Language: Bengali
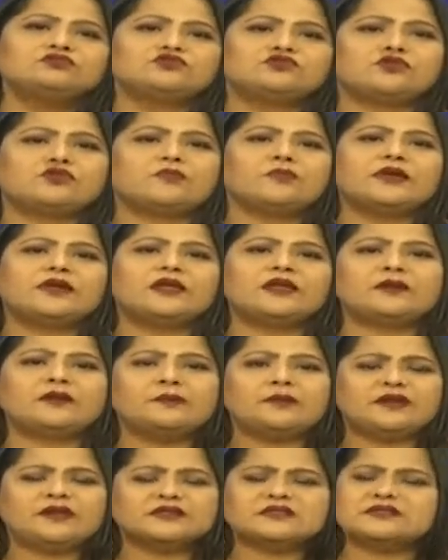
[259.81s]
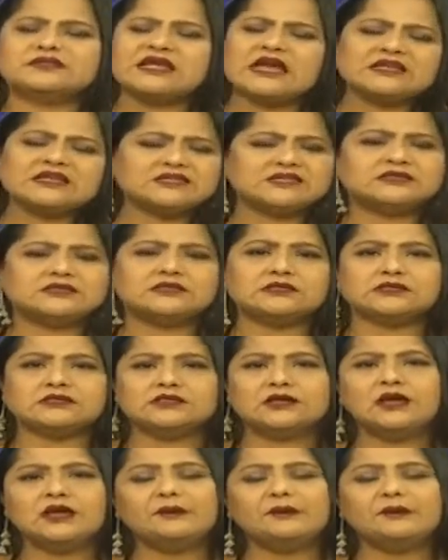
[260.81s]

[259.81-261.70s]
ড্রপ কেরাপ্লেক্স দ্যাটস ইট